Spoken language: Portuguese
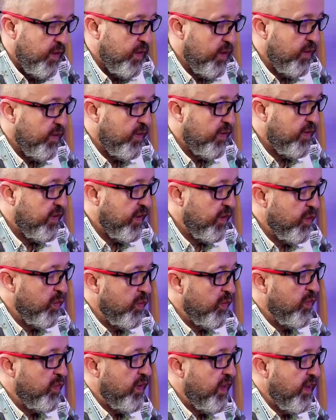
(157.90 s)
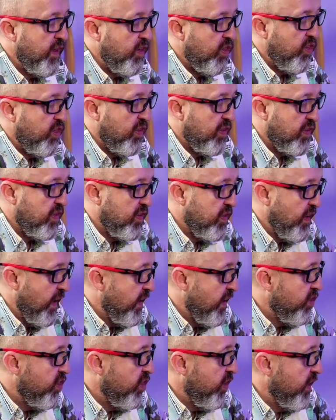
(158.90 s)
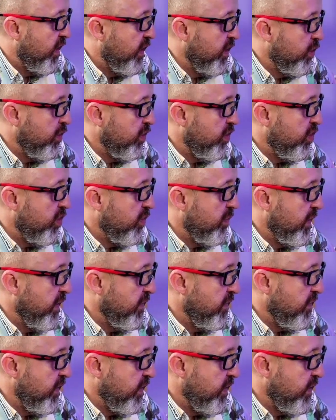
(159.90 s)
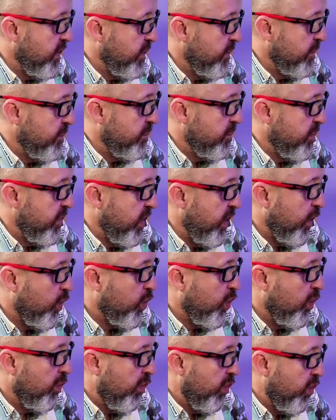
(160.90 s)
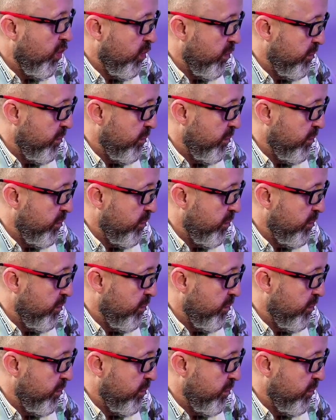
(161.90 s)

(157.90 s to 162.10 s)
São 27 anos de uma vida incomum.